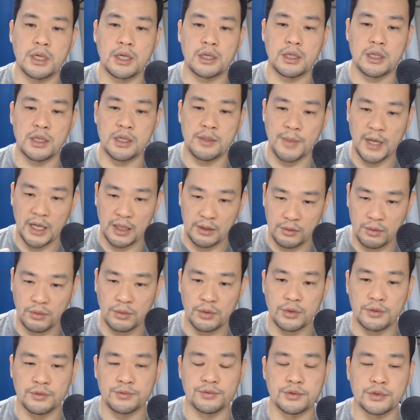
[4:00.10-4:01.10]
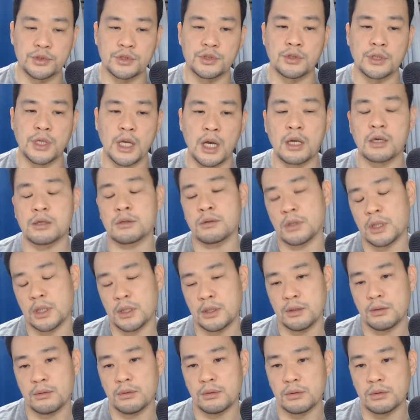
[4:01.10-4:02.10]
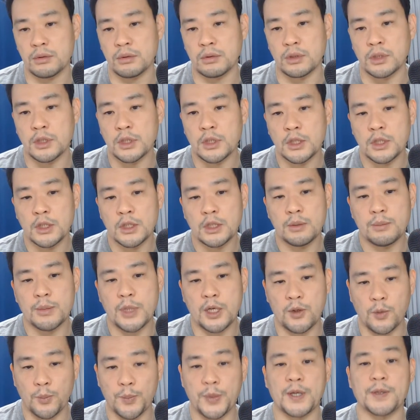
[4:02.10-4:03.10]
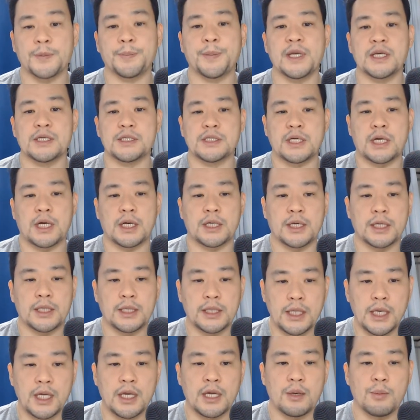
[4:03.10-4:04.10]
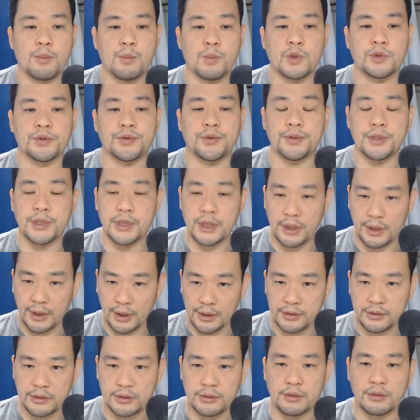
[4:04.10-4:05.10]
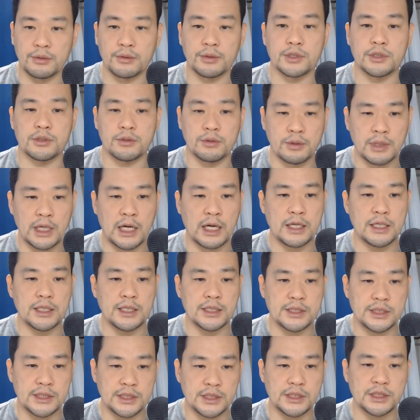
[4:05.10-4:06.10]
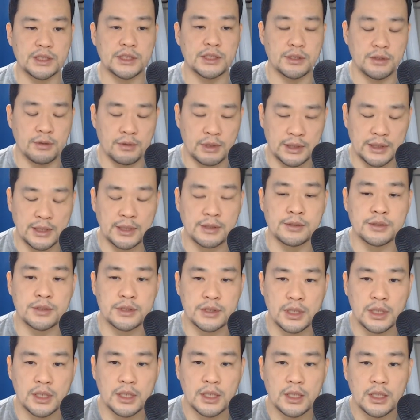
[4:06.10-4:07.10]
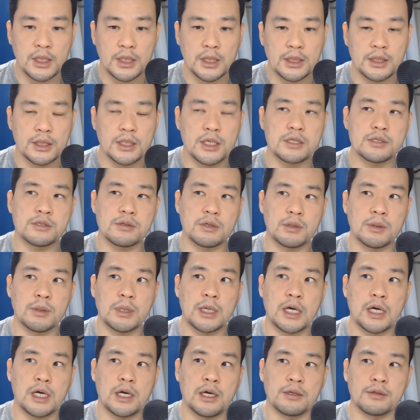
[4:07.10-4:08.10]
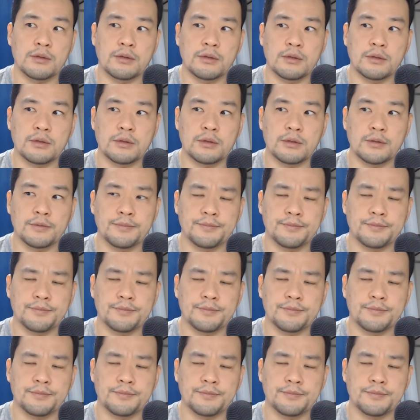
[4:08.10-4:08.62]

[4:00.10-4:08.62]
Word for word: 今どういう風潮にあるのかということを、まあ、600ページかけて、もうとにかくこの人は一次資料を当たるんですね。で、それは、あの